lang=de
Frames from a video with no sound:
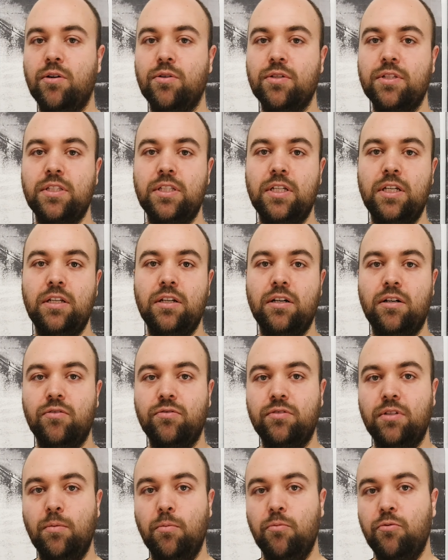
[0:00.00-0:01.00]
aussehen
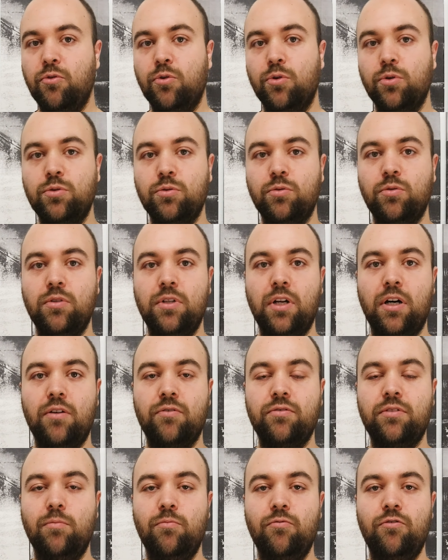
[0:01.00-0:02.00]
auf dem Foto oder
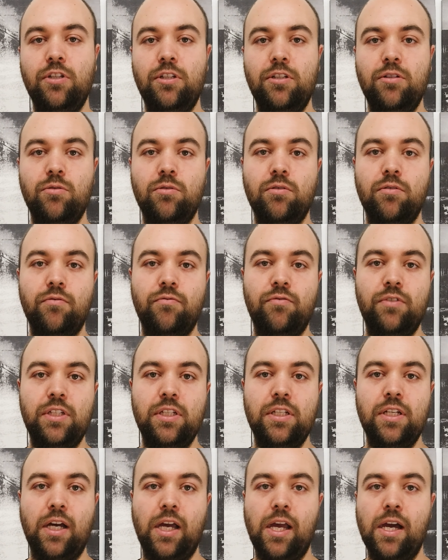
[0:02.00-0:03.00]
auf dem Video
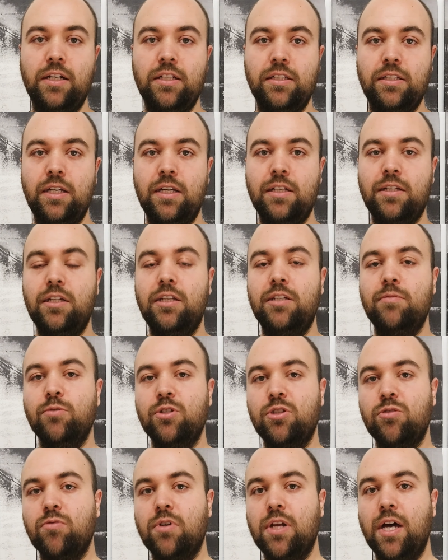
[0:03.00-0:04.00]
wie in der Realität. Ich
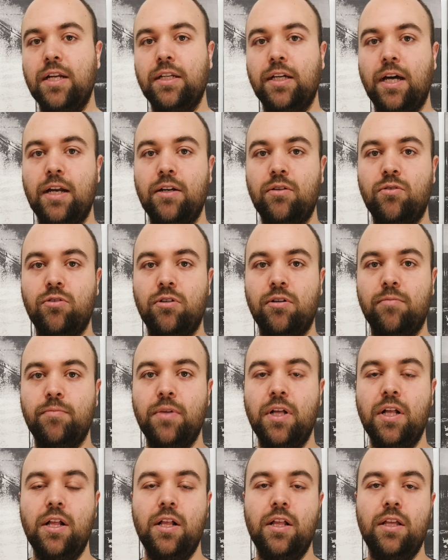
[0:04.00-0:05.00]
muss nur nah dran
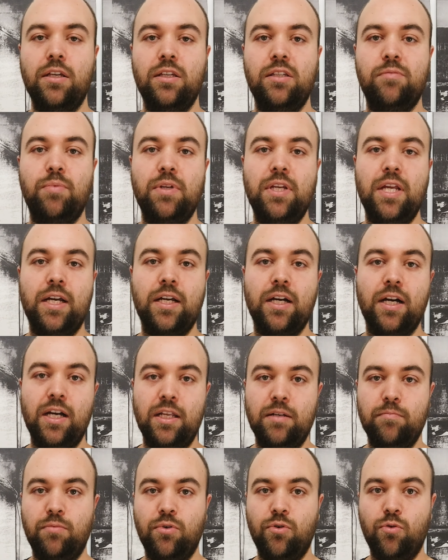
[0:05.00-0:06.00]
kommen. Ich bin ja
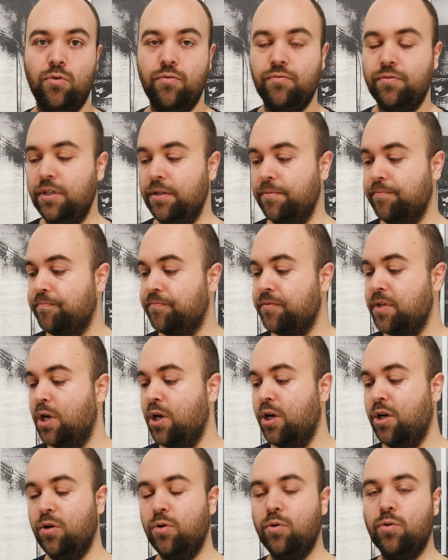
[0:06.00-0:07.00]
kein Profi.
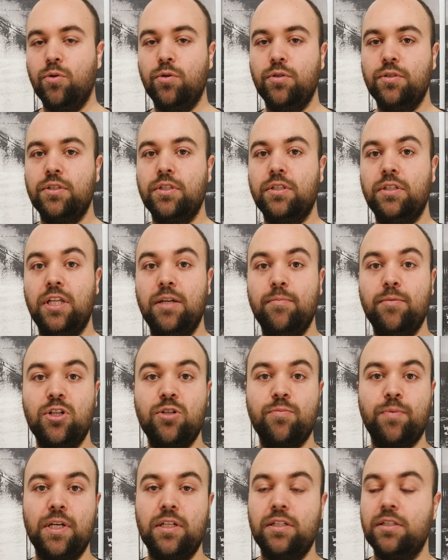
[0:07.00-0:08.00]
Und
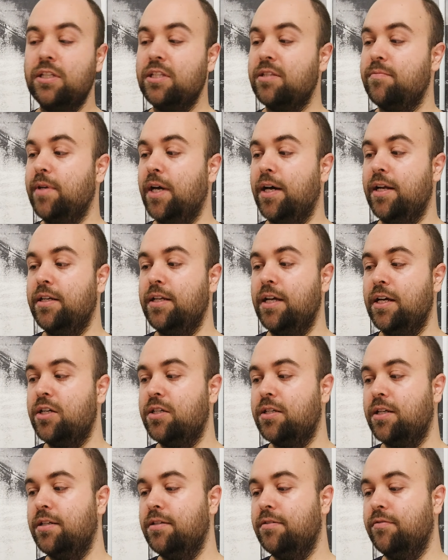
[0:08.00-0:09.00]
dementsprechend ist mir an der
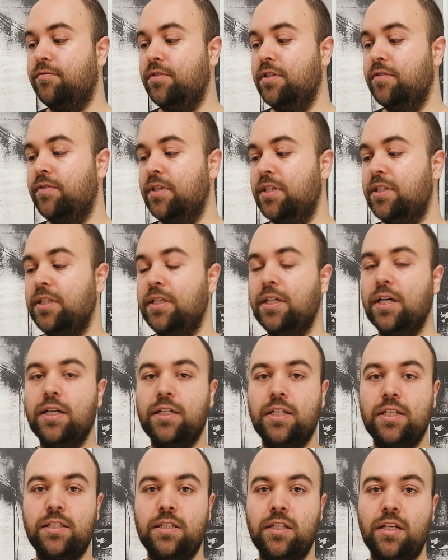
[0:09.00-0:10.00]
Stelle viel
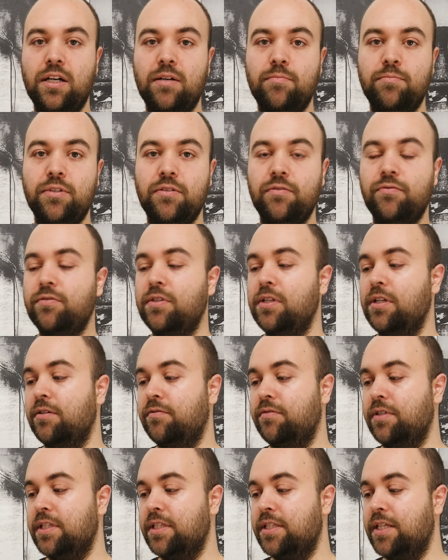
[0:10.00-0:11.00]
wichtiger, dass die Lampe viel
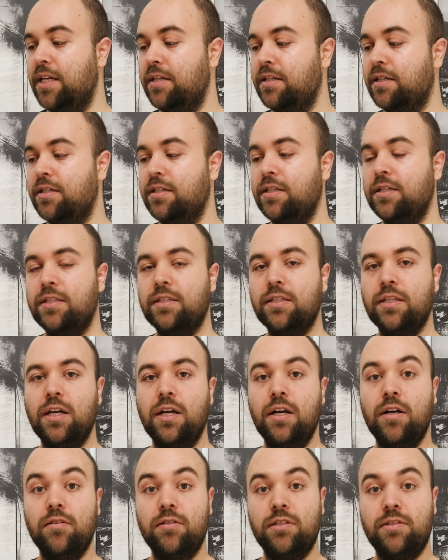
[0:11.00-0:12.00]
effizienter ist.
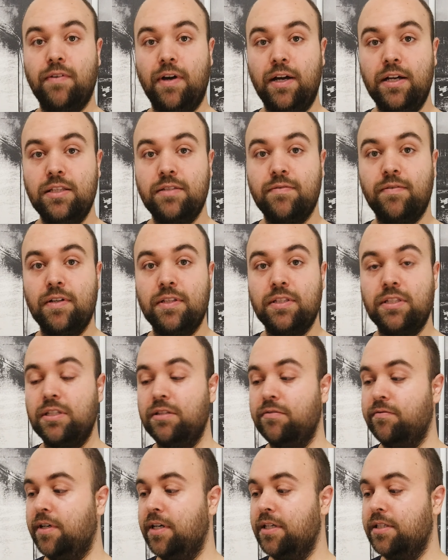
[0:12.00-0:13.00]

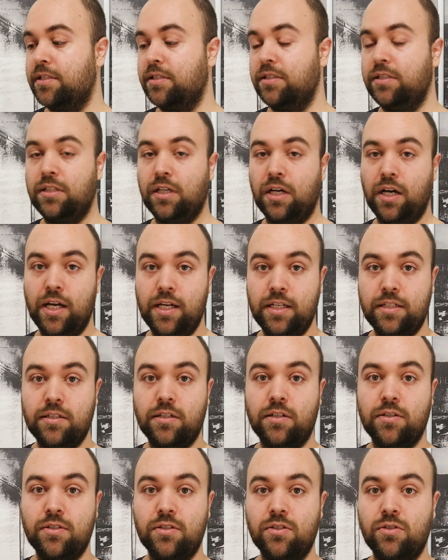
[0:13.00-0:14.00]
22 Watt,
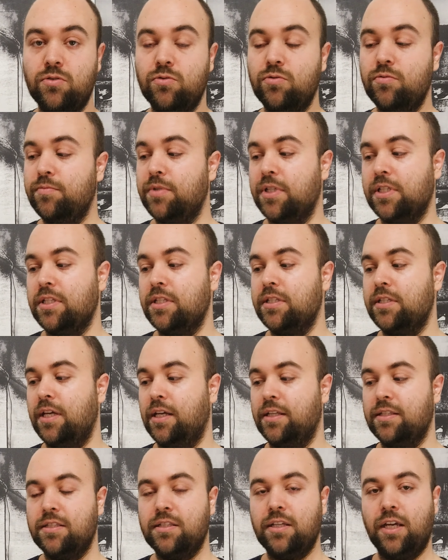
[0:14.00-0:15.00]
3000 Lumen, das ist
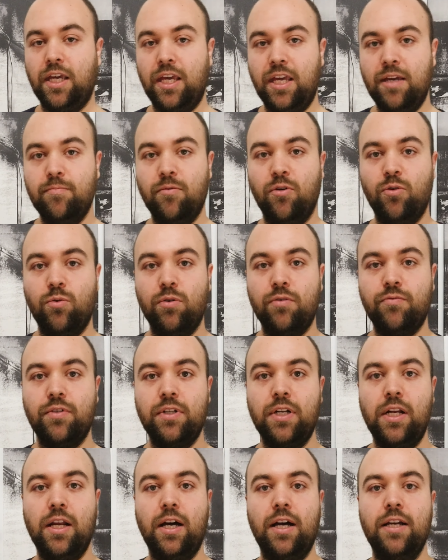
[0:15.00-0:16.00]
extrem hoch
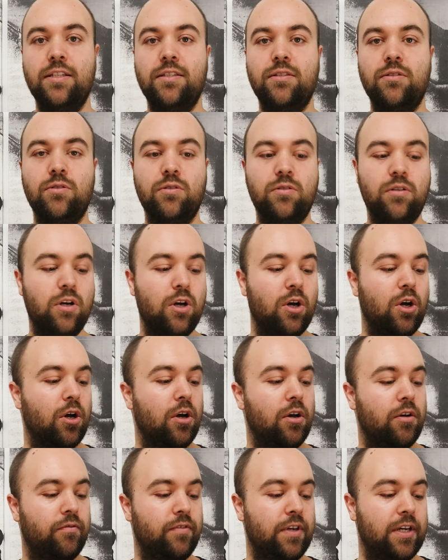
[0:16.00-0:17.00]
von der Leistung
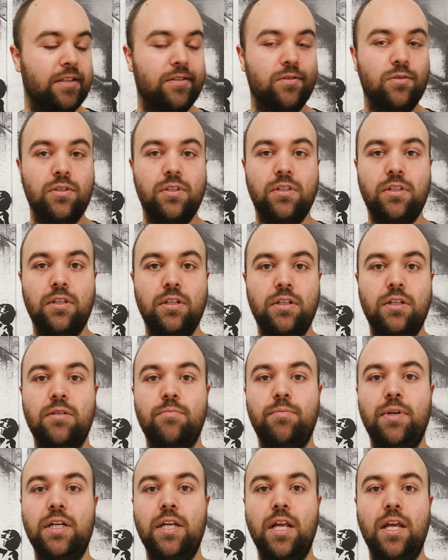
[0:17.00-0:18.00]
versus
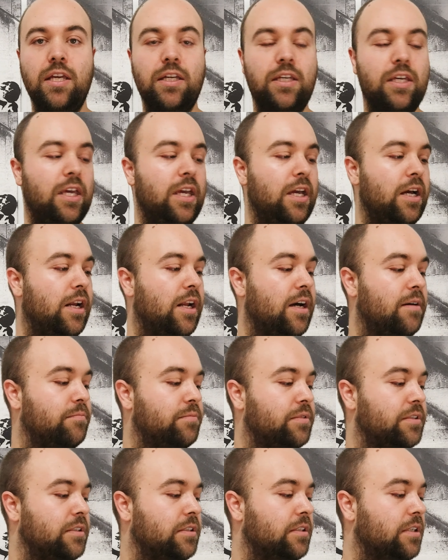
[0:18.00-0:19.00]
äh, bei der
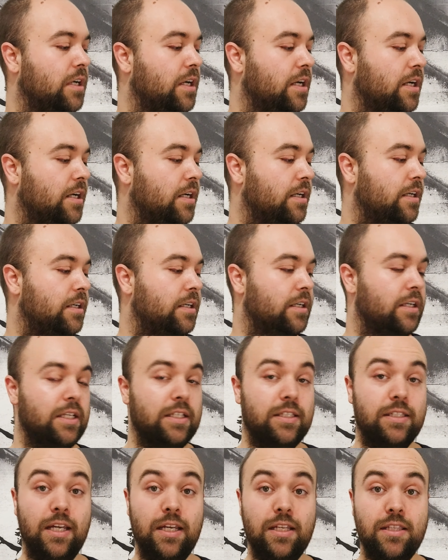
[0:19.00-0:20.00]
IKEA-Lampe
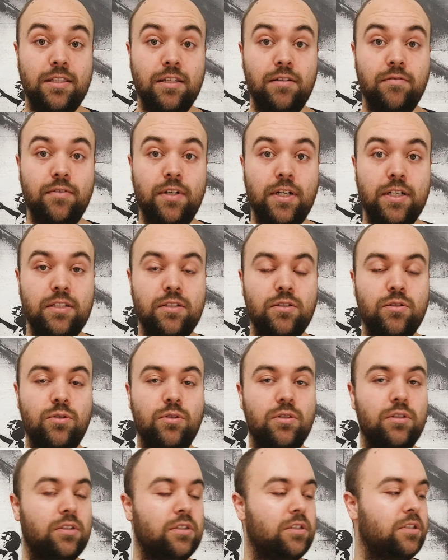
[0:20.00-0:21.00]
äh, 16 Watt
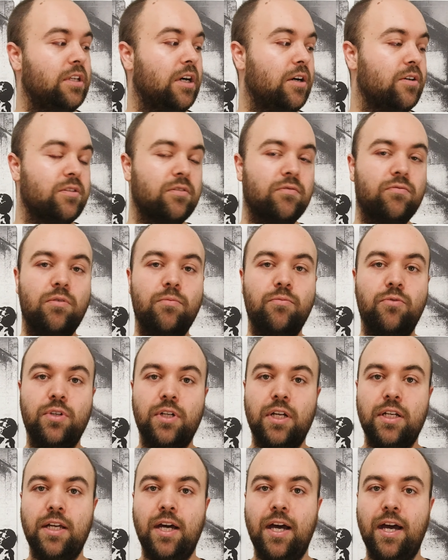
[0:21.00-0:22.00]
und
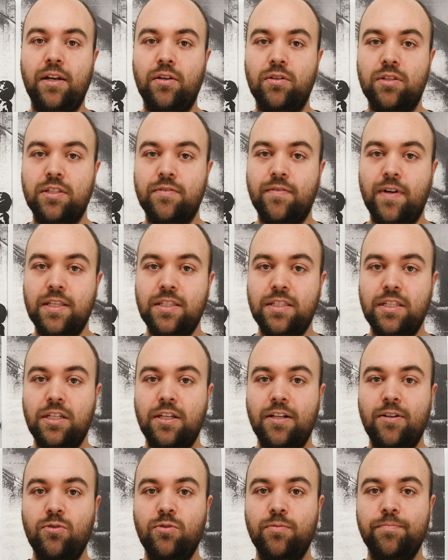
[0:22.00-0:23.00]

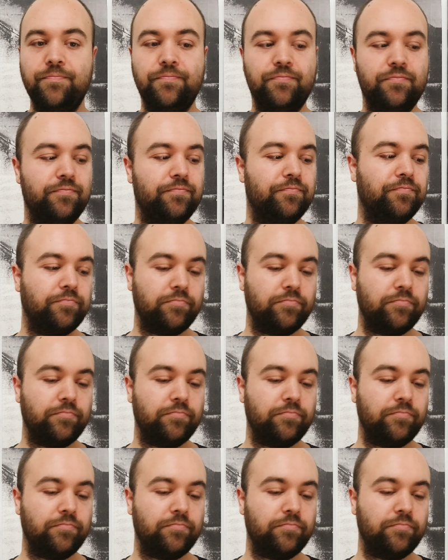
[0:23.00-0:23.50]
1521 Lumen.